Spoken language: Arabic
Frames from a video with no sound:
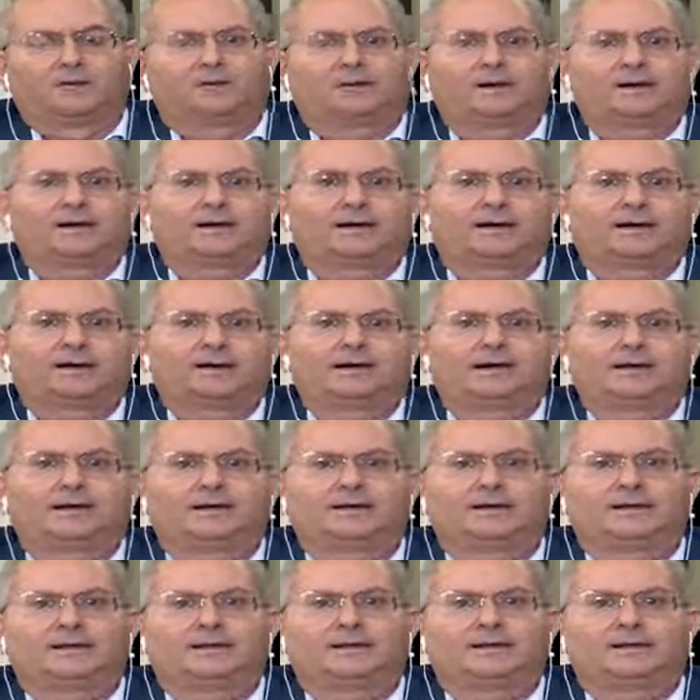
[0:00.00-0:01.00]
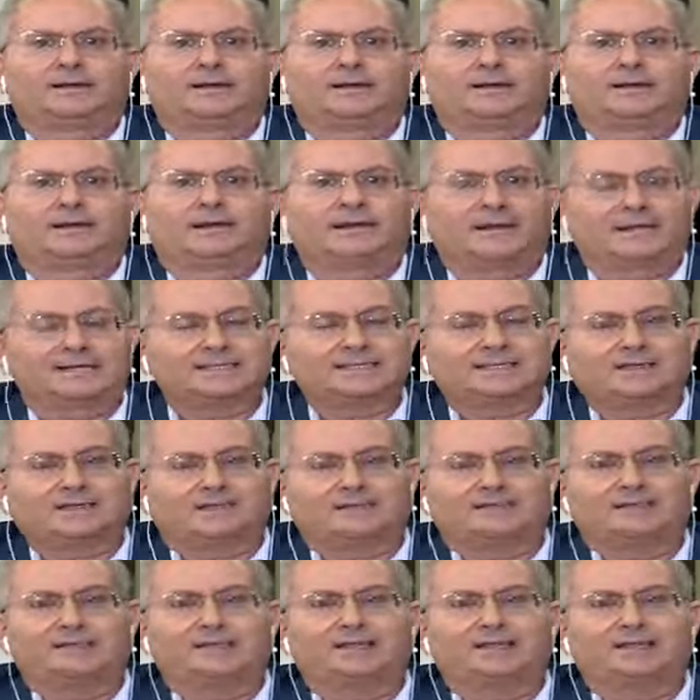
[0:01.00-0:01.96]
وللاسف آه،